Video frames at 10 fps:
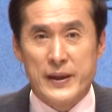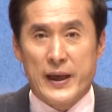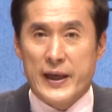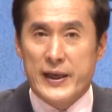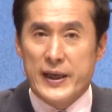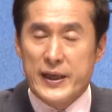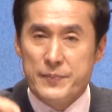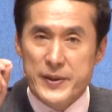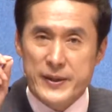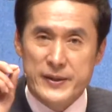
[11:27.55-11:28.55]

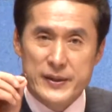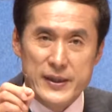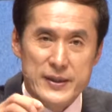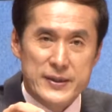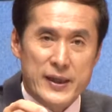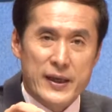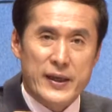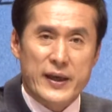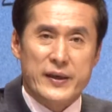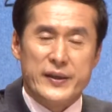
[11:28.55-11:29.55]
하나님이 그
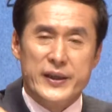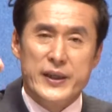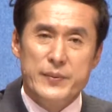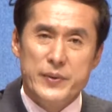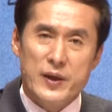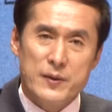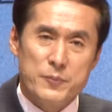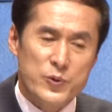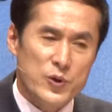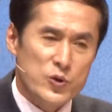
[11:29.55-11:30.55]
인생에게 의미를
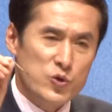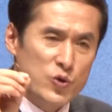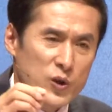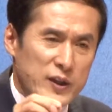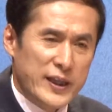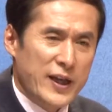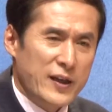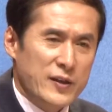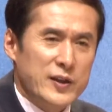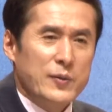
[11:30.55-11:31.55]
부여줄
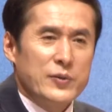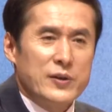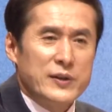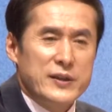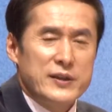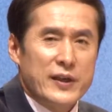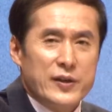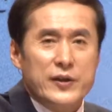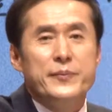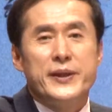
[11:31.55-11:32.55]
때 그때부터 인생이
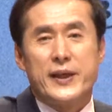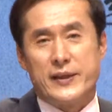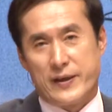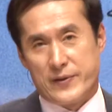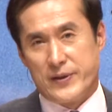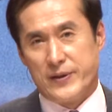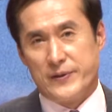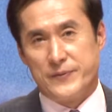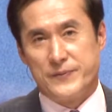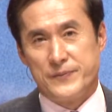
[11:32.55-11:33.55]
의미 있게 되는 거예요.